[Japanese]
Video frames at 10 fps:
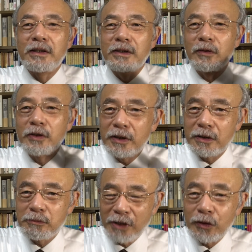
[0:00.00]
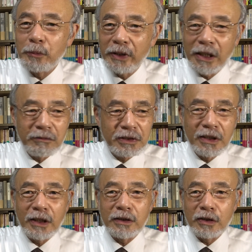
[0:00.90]
あ取りまとめ役
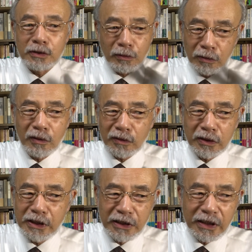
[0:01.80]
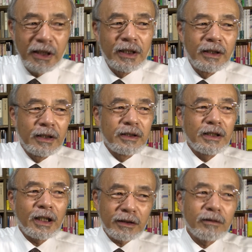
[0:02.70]
になって、その時に
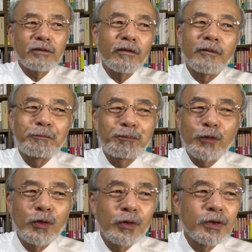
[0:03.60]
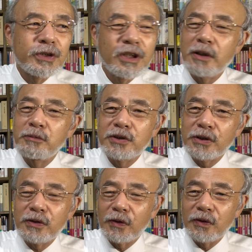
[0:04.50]
やっとこの
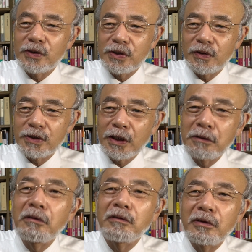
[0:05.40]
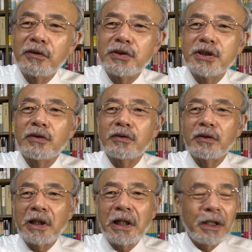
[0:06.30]
ジェームズ・トッド少佐のこの仕
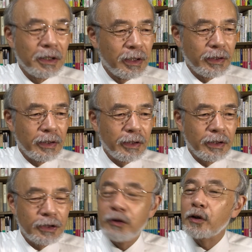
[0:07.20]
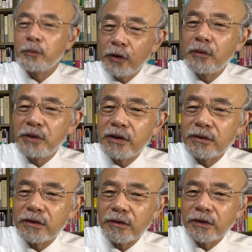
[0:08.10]
事が、えー、日の目を見
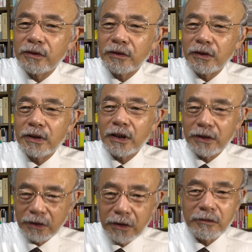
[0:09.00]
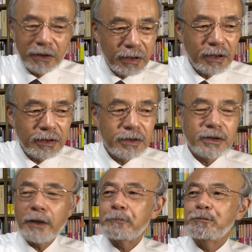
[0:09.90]
るということになっていくわけなんで
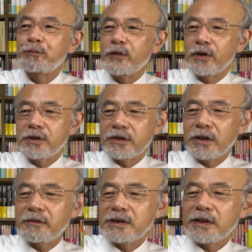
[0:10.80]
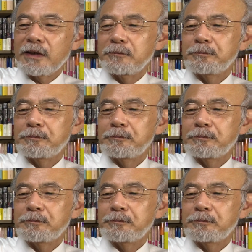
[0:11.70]
すね。よろしゅうございますか。